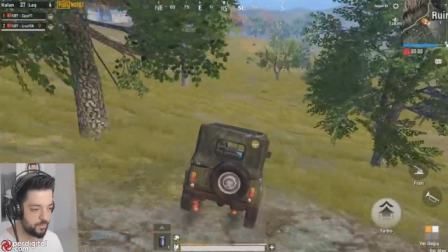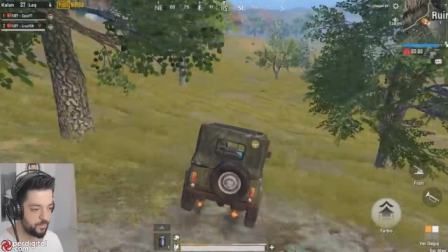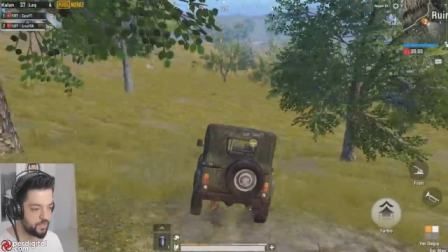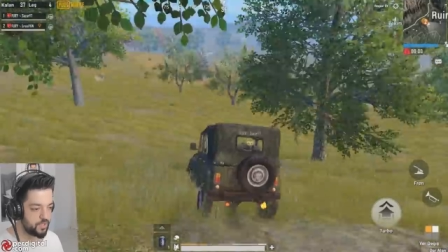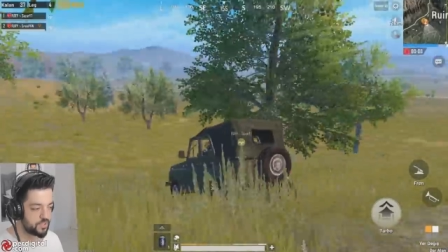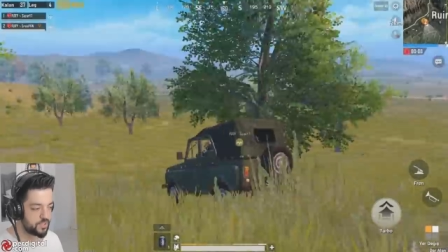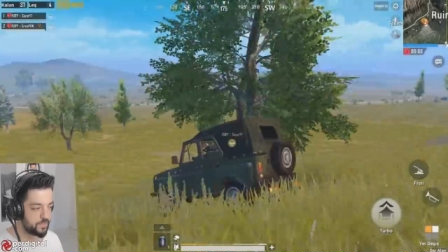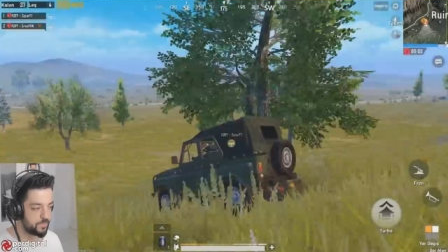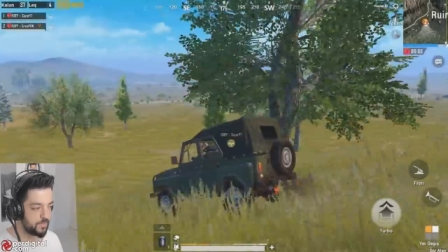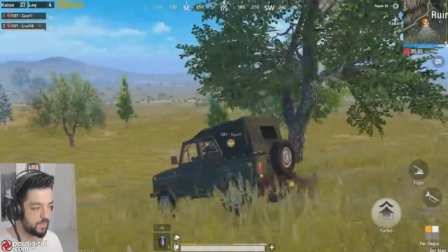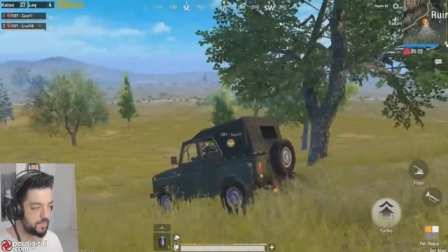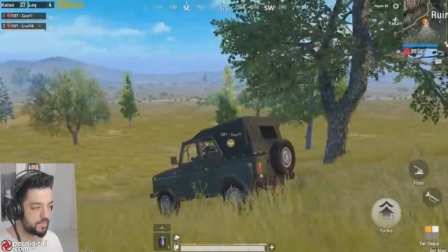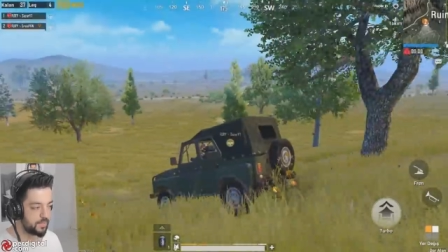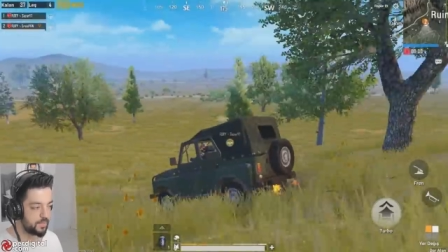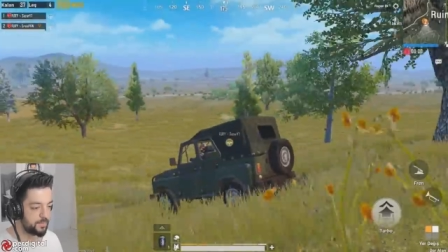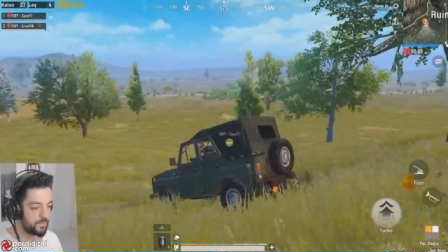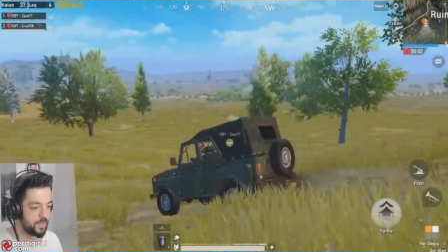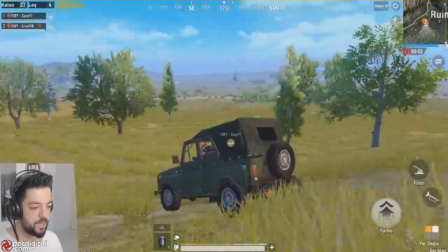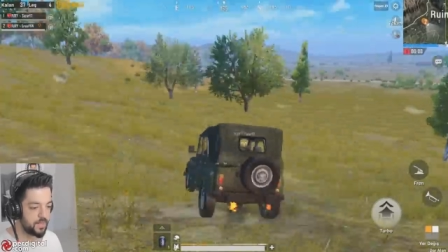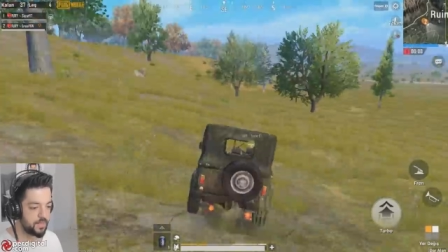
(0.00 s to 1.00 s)
Bu
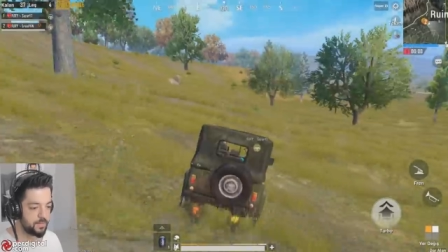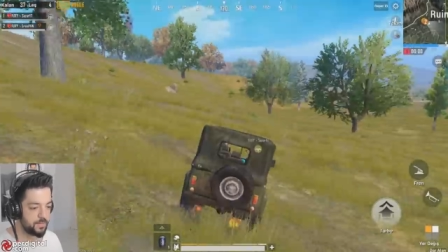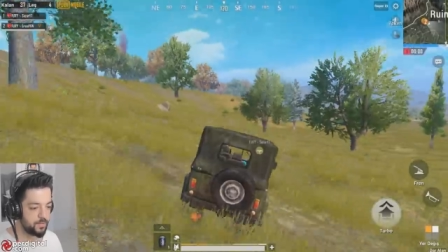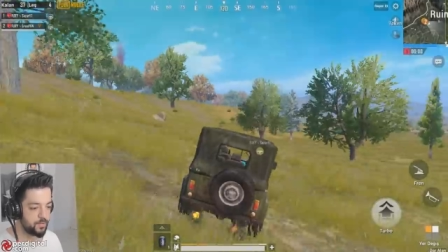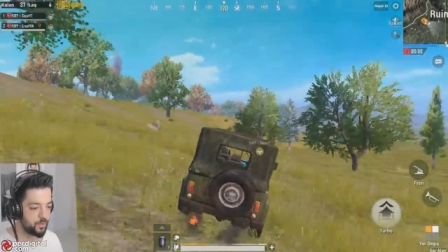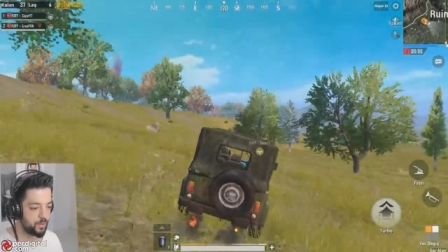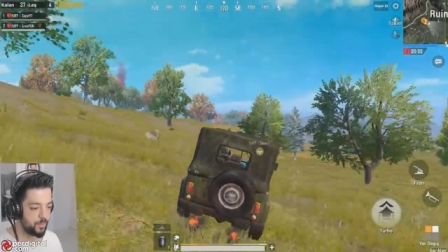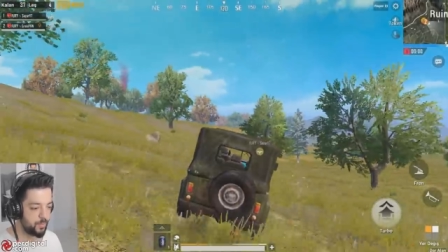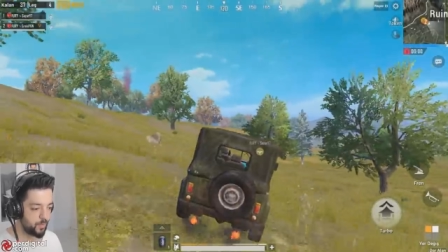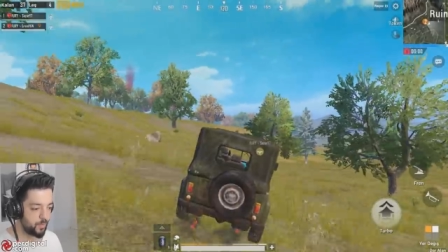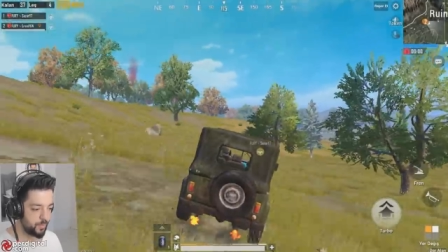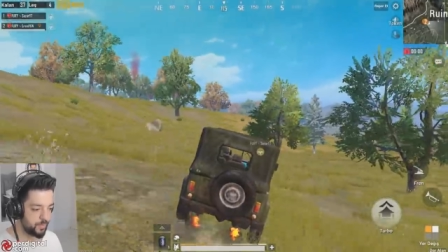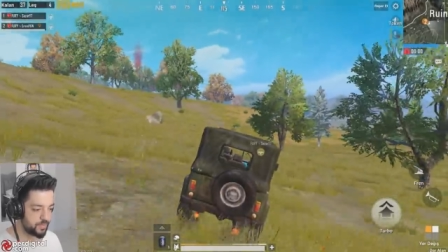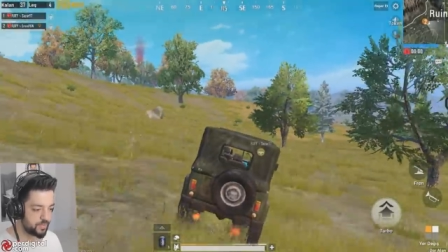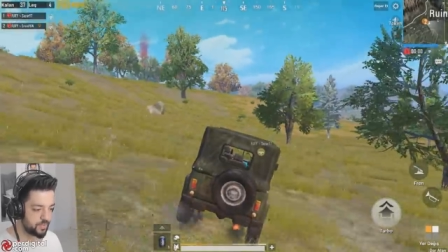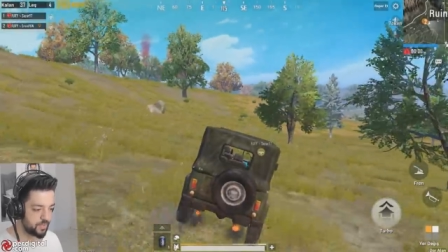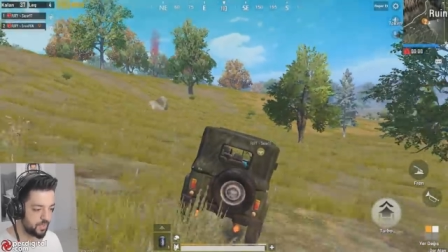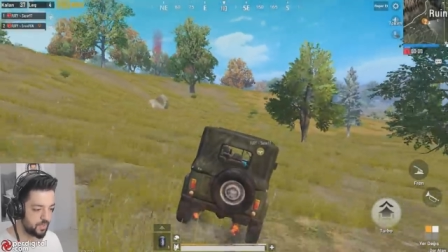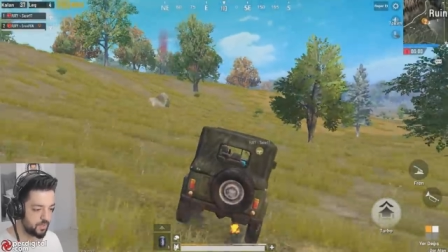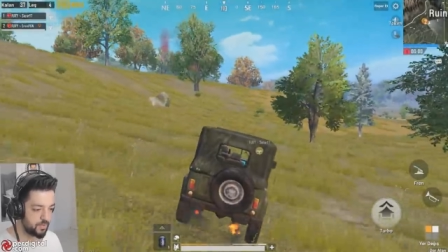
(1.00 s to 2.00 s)
kısımlarda bir yerde bir drop
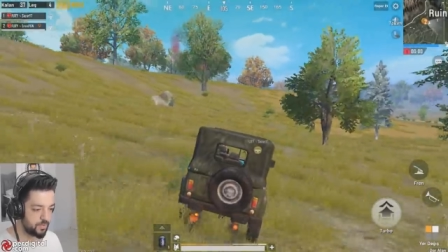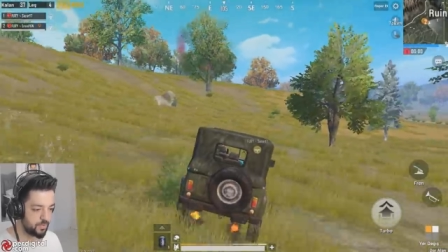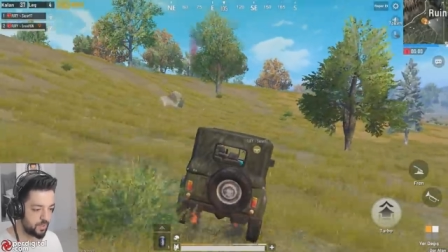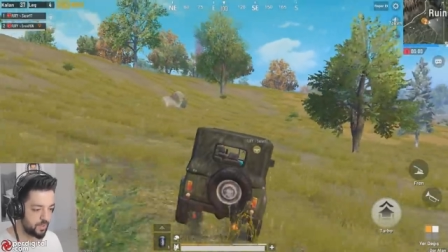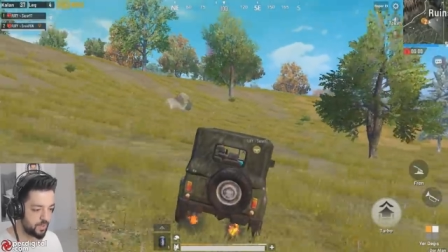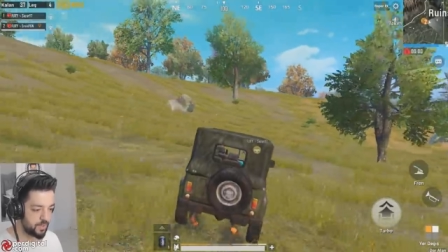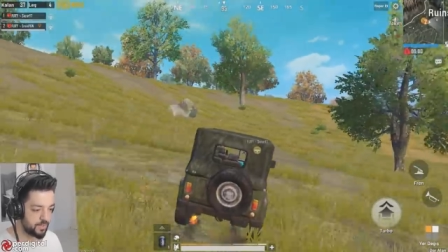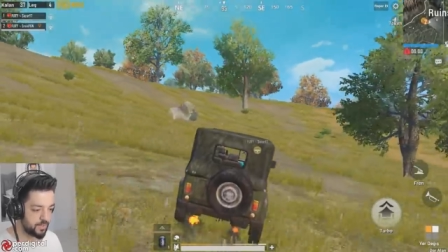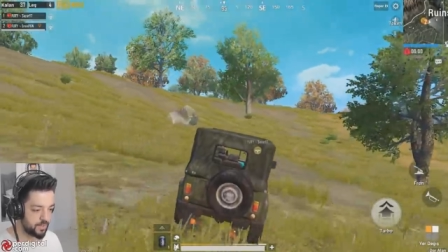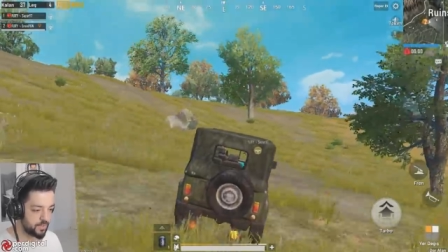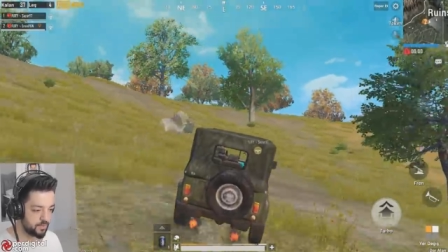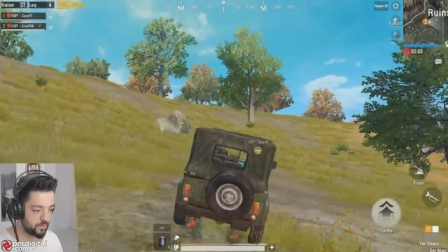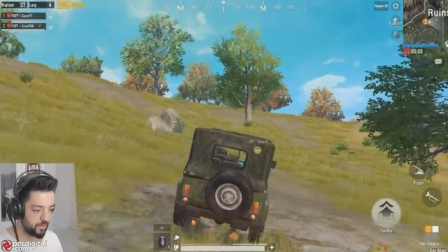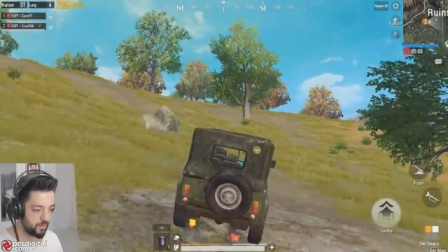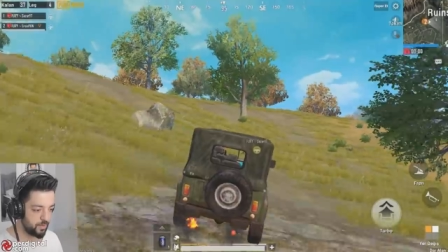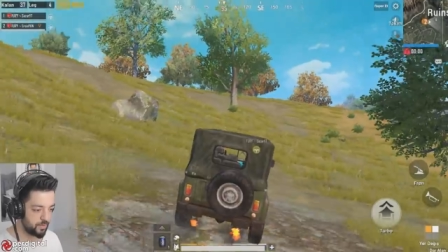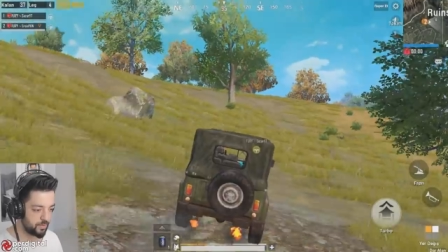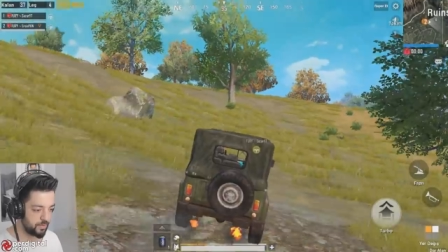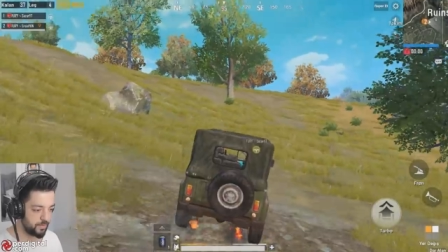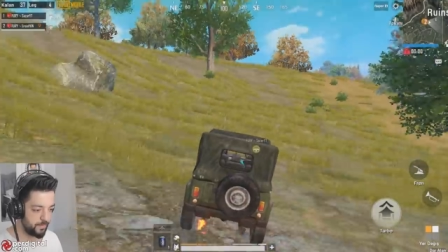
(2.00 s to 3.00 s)
olması gerekiyor. Aynen
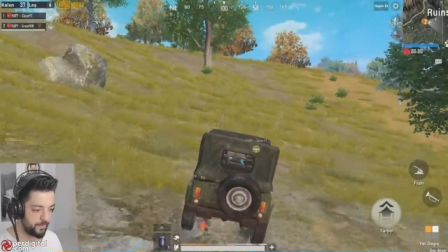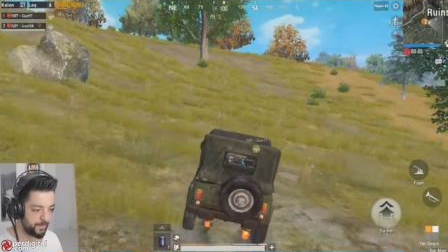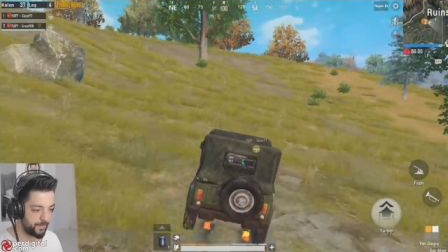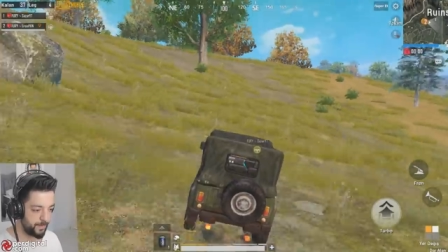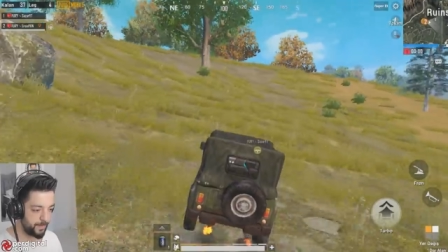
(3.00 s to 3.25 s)
gördüm.